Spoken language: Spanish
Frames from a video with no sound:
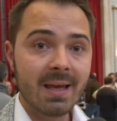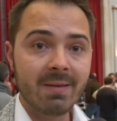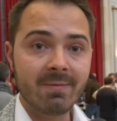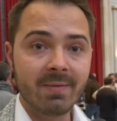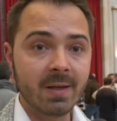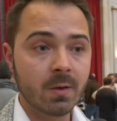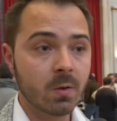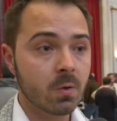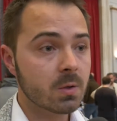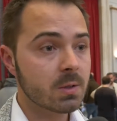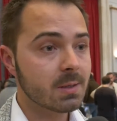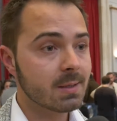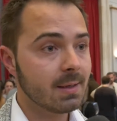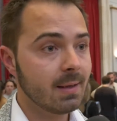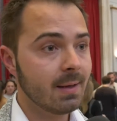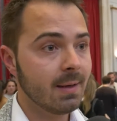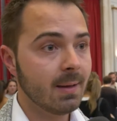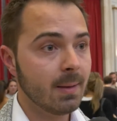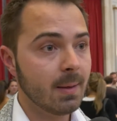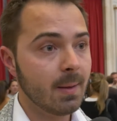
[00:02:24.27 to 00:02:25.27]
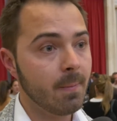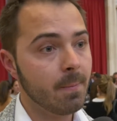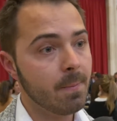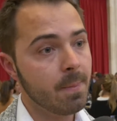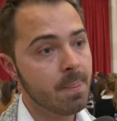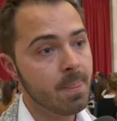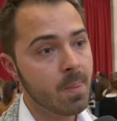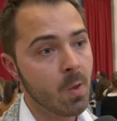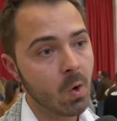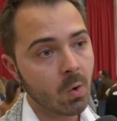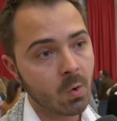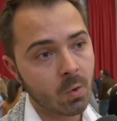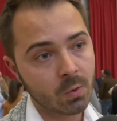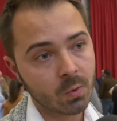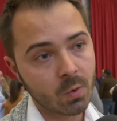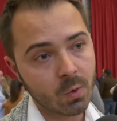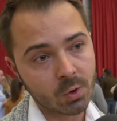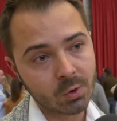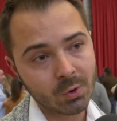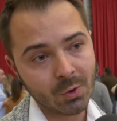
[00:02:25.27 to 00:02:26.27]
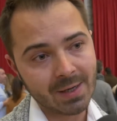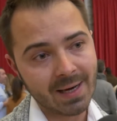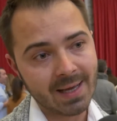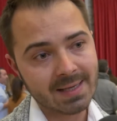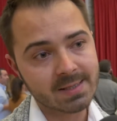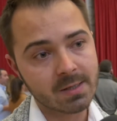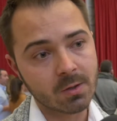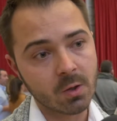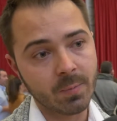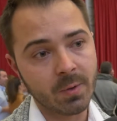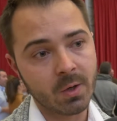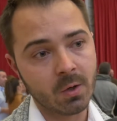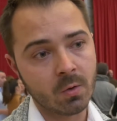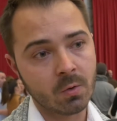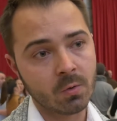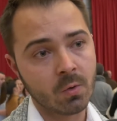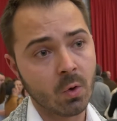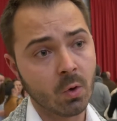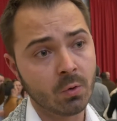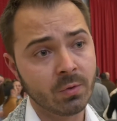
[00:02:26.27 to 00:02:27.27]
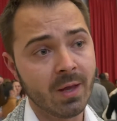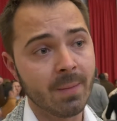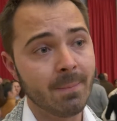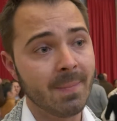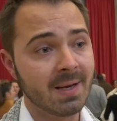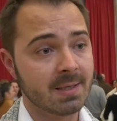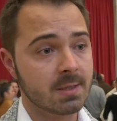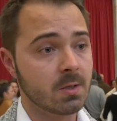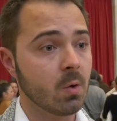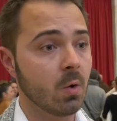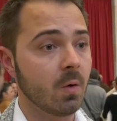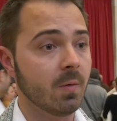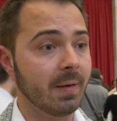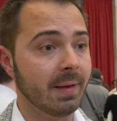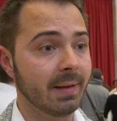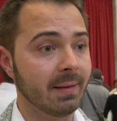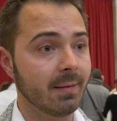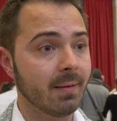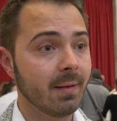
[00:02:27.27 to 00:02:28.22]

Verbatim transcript: vinos eh, no con corto clásico, pero con conte más joven.